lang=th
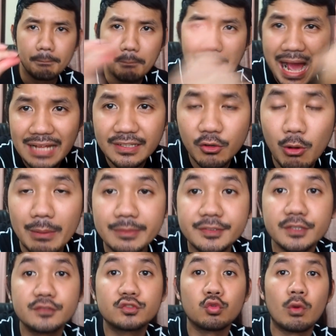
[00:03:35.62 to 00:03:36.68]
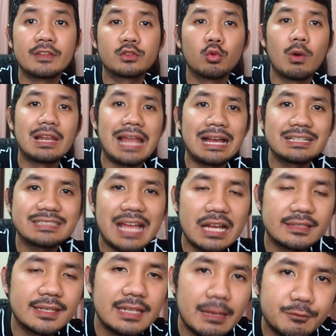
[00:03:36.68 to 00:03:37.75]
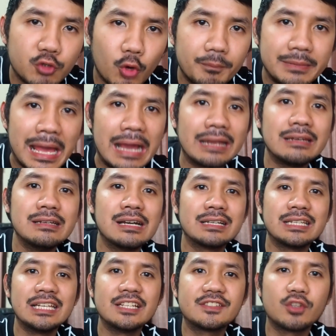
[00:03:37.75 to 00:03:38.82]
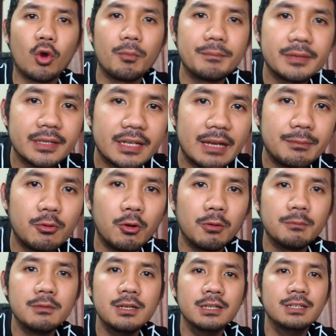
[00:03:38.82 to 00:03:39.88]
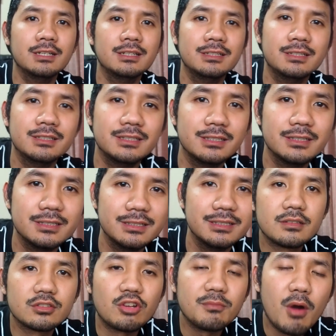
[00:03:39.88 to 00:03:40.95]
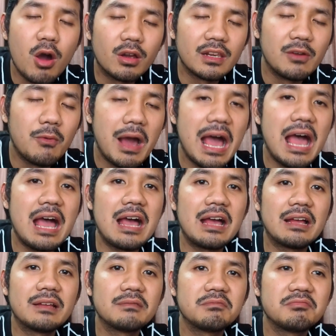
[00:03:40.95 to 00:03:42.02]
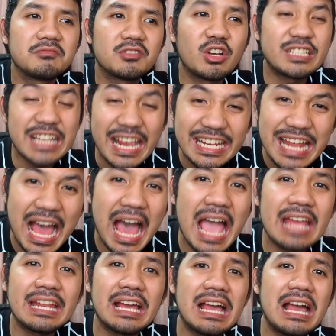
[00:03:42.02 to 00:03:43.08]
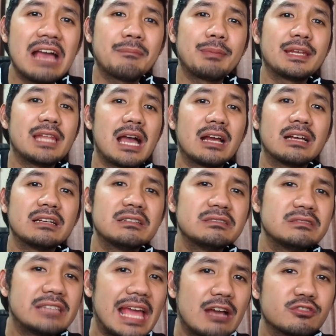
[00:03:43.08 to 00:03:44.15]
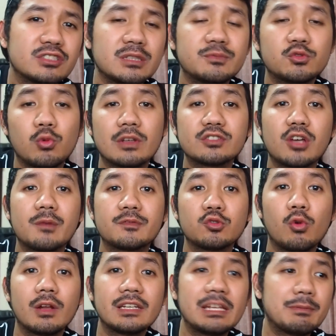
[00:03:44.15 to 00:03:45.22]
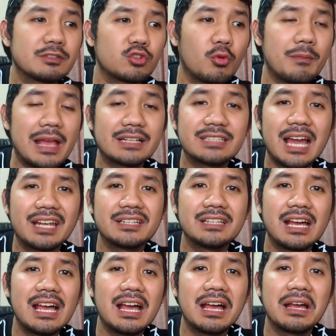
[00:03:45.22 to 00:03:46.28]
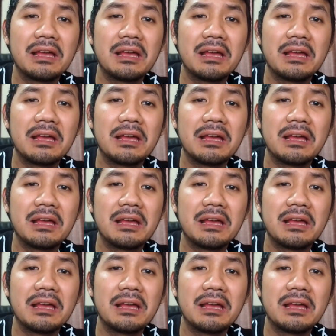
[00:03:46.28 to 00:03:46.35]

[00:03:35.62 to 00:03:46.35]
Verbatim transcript: มาถึงความรู้สึกส่วนตัวหลังจากที่รับชมหนังเรื่องนี้จบนะครับผม ต้องบอกเลยว่า ก็ใช้ได้นะฮะ เป็นหนังแนวสืบสวนสอบสวนที่ผสมแอคชั่นได้